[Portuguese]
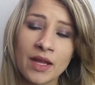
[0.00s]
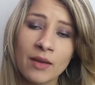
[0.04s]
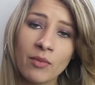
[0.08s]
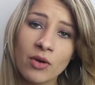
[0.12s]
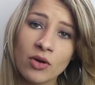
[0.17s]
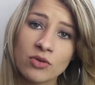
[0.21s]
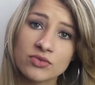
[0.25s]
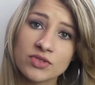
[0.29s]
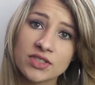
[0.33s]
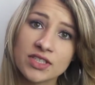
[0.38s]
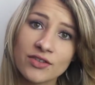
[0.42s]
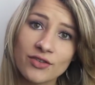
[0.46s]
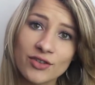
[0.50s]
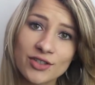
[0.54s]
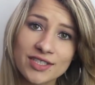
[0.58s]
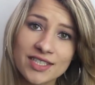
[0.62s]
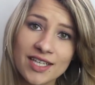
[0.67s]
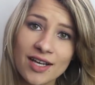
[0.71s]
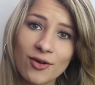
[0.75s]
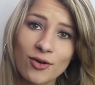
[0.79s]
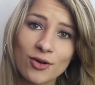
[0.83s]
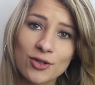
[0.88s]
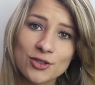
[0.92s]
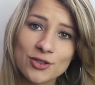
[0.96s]
Bom, se
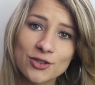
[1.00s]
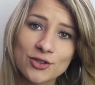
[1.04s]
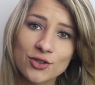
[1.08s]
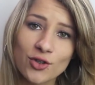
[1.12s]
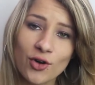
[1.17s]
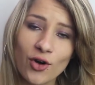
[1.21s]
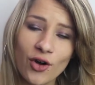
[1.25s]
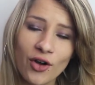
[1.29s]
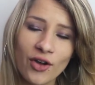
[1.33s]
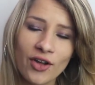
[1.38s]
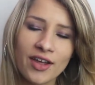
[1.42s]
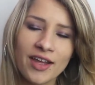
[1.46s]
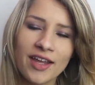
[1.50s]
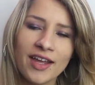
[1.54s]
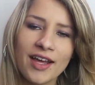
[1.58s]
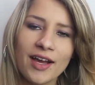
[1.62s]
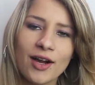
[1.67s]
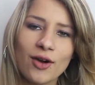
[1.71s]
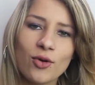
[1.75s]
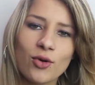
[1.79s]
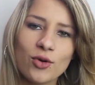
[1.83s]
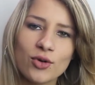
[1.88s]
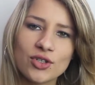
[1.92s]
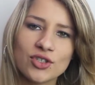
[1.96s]
você gostou,
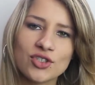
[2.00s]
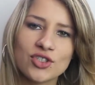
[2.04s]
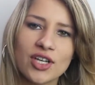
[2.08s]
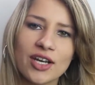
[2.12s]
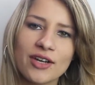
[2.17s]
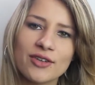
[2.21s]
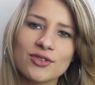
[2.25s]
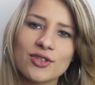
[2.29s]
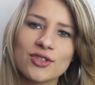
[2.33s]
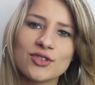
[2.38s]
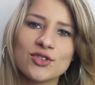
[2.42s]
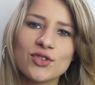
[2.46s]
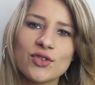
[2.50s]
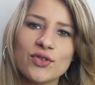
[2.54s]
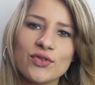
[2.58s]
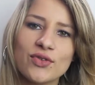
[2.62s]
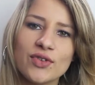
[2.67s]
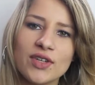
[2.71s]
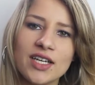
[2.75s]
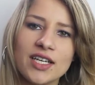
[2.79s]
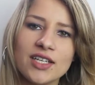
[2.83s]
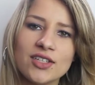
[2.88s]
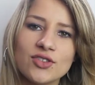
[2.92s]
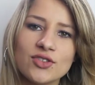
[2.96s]
curte aí o nosso
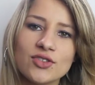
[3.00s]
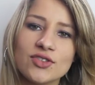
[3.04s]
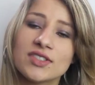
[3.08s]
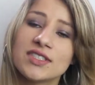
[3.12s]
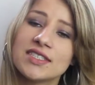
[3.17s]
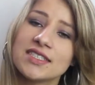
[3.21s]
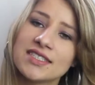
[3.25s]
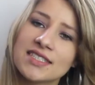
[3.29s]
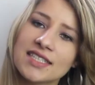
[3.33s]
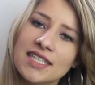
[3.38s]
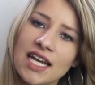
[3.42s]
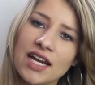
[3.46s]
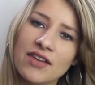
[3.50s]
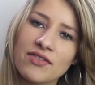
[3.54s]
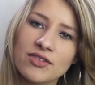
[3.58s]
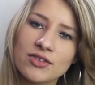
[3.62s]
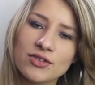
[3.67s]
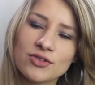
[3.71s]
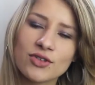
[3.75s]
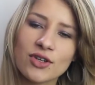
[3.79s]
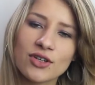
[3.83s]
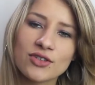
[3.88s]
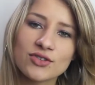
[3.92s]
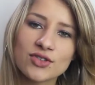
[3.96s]
vídeo, se inscreva
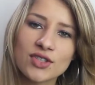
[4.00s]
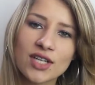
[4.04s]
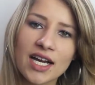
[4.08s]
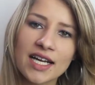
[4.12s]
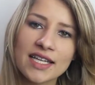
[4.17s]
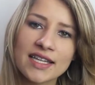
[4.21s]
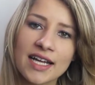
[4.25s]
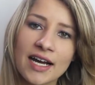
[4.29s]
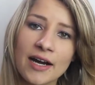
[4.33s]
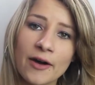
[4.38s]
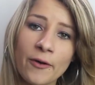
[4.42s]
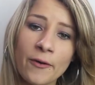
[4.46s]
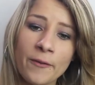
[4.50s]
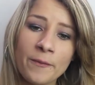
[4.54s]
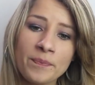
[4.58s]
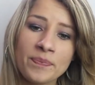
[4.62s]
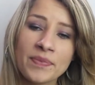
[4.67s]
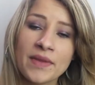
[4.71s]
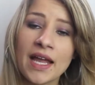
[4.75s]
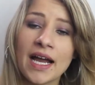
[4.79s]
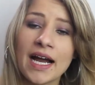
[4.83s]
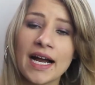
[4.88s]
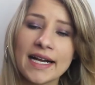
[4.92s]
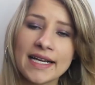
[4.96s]
no nosso canal.
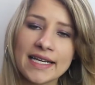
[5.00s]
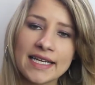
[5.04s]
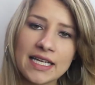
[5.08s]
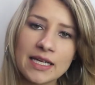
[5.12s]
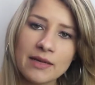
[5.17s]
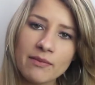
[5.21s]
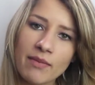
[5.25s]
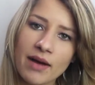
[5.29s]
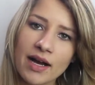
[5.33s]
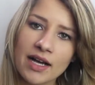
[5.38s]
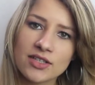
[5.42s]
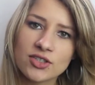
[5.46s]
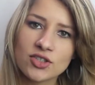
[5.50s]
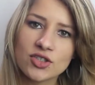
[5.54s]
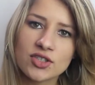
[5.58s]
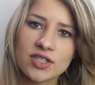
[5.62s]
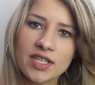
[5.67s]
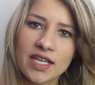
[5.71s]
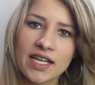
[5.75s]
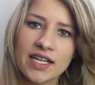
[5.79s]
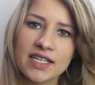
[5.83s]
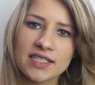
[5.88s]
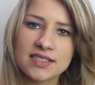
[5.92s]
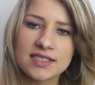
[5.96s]
Aqui embaixo
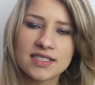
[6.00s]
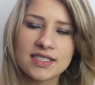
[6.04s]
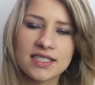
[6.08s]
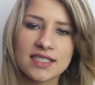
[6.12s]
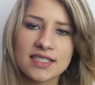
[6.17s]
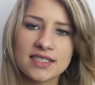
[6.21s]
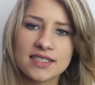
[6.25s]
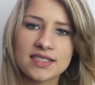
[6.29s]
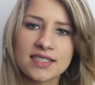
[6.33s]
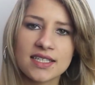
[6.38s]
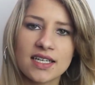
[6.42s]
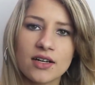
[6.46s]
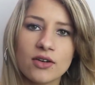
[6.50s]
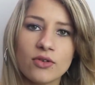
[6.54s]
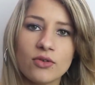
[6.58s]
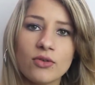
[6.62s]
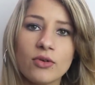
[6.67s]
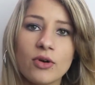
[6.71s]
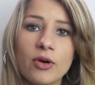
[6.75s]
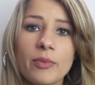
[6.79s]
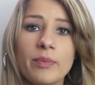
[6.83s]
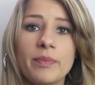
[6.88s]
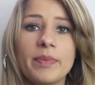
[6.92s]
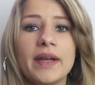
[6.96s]
tem a descrição
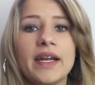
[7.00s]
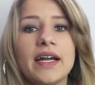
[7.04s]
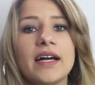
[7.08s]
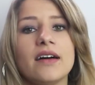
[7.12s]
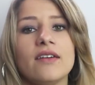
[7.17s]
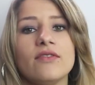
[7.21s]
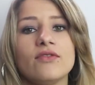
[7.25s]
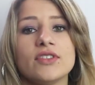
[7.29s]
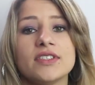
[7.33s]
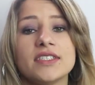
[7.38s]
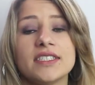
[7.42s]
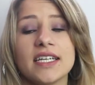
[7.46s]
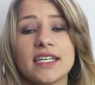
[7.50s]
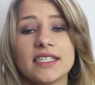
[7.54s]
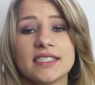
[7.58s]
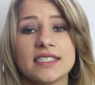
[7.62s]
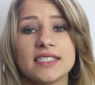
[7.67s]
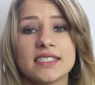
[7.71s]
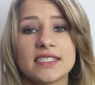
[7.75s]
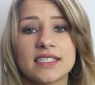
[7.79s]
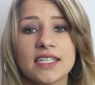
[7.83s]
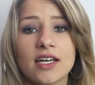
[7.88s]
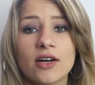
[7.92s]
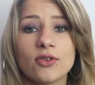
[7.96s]
para você
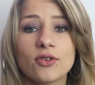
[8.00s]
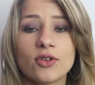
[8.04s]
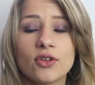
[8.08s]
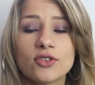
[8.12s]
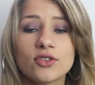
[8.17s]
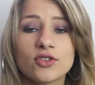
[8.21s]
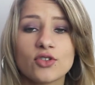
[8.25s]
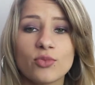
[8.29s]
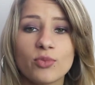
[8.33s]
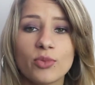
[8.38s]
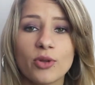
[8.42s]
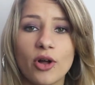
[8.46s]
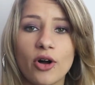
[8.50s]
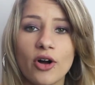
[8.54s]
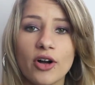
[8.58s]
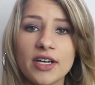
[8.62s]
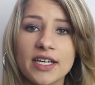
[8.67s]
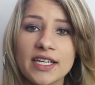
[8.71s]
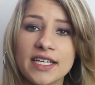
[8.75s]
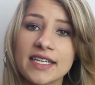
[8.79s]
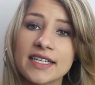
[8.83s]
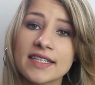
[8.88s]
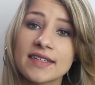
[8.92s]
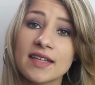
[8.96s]
acessar o nosso
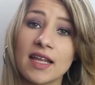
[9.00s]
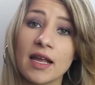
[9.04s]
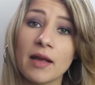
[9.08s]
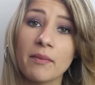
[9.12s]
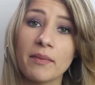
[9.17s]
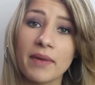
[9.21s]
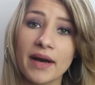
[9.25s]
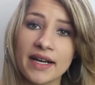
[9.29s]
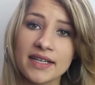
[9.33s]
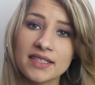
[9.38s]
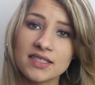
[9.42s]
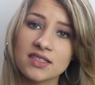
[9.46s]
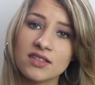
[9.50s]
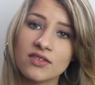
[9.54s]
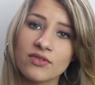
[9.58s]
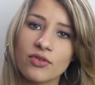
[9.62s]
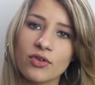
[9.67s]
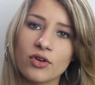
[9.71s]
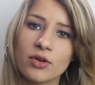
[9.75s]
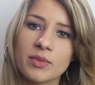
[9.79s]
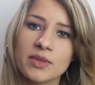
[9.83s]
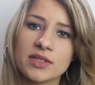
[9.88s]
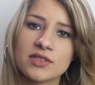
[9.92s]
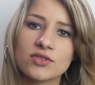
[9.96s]
blog que tem mais
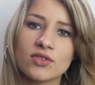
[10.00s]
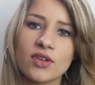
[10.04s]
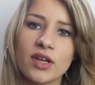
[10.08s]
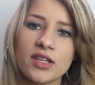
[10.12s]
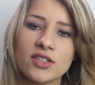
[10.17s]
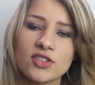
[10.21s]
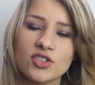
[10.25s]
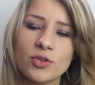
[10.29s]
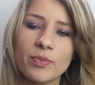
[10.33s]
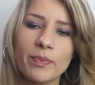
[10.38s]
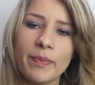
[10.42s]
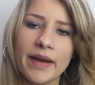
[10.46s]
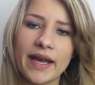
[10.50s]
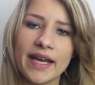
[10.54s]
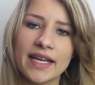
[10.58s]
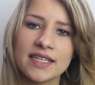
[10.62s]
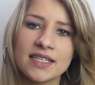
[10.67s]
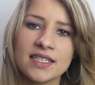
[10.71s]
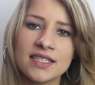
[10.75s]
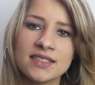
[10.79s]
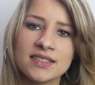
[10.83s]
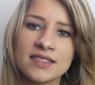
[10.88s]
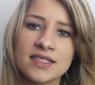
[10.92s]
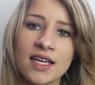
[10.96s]
informações de
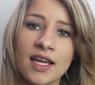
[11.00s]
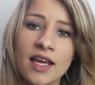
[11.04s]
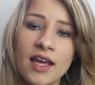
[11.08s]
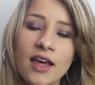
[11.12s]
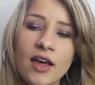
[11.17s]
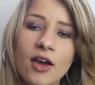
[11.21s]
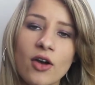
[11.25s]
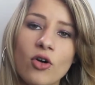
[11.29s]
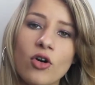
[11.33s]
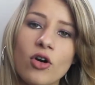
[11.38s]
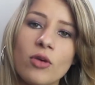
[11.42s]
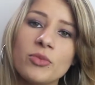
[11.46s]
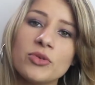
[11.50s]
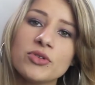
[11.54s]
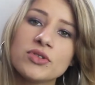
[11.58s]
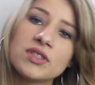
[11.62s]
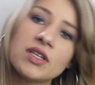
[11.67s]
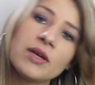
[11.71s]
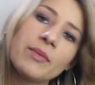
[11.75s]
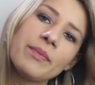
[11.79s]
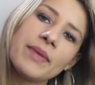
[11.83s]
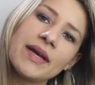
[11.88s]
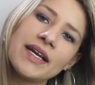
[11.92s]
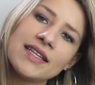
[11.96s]
pedras como
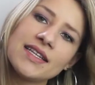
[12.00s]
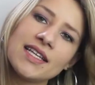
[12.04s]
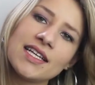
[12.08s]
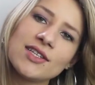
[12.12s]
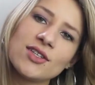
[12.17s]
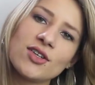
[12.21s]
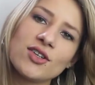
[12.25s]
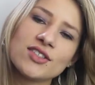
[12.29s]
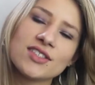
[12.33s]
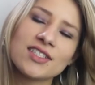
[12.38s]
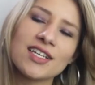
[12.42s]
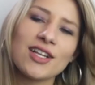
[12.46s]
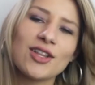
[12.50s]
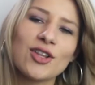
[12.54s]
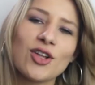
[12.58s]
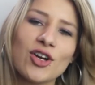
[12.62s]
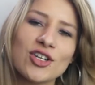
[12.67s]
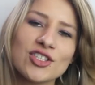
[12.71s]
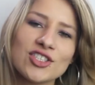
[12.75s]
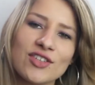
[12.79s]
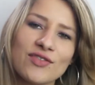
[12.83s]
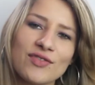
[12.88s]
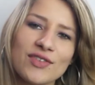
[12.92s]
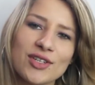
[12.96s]
também da nossa
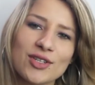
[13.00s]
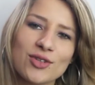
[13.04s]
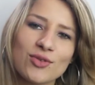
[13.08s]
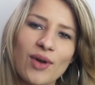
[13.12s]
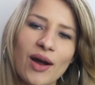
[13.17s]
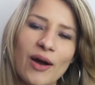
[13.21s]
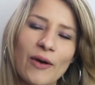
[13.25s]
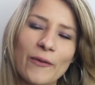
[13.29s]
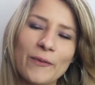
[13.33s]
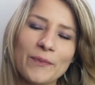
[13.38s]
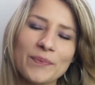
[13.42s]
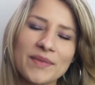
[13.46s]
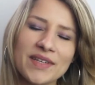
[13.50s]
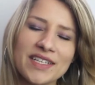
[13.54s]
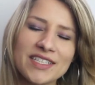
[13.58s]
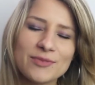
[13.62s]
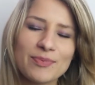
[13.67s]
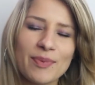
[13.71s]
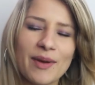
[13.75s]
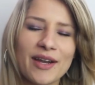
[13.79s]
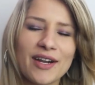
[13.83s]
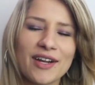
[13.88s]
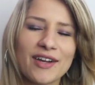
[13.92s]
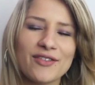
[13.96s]
loja virtual.
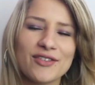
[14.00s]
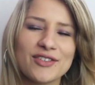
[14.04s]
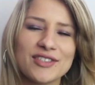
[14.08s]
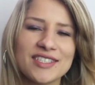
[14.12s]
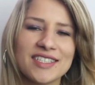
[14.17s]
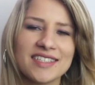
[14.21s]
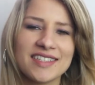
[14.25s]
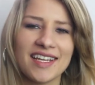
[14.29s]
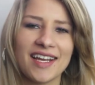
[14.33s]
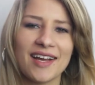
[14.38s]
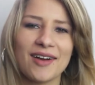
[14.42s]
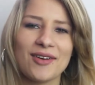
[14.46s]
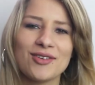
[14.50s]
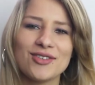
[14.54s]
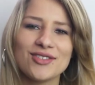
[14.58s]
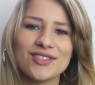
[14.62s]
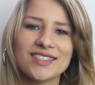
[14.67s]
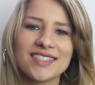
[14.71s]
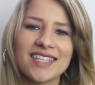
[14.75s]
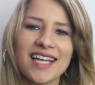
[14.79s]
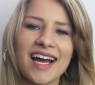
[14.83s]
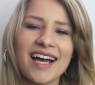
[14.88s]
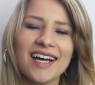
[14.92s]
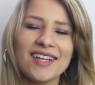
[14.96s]
Espero que você tenha
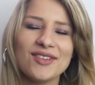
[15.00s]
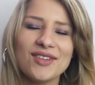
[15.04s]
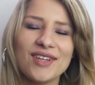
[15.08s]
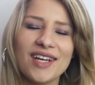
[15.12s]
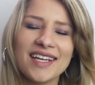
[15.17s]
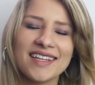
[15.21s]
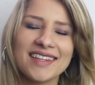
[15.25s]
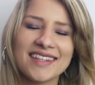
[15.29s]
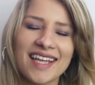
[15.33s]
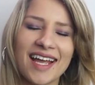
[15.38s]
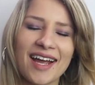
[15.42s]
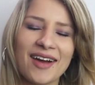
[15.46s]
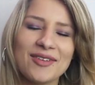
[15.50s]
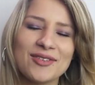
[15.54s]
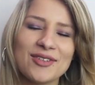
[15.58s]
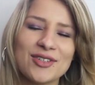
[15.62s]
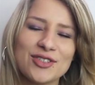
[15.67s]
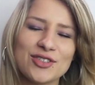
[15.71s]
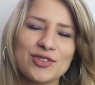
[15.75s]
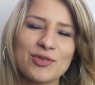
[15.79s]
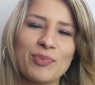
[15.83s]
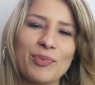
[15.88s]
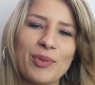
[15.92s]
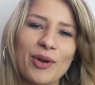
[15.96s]
gostado e até o
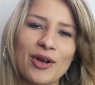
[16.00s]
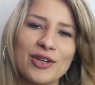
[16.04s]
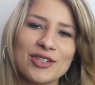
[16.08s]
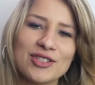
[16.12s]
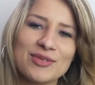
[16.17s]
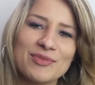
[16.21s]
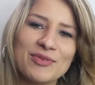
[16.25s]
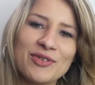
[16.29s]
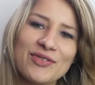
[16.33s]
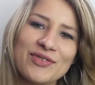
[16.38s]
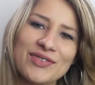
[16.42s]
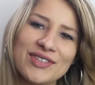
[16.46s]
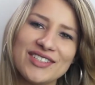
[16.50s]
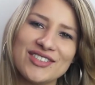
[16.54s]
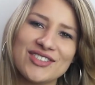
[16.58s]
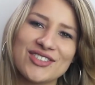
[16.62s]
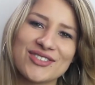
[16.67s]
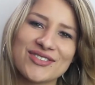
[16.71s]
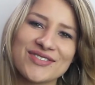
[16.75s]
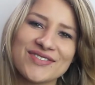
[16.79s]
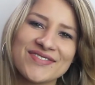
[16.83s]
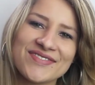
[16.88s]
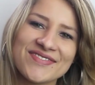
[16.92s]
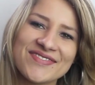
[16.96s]
nosso próximo vídeo.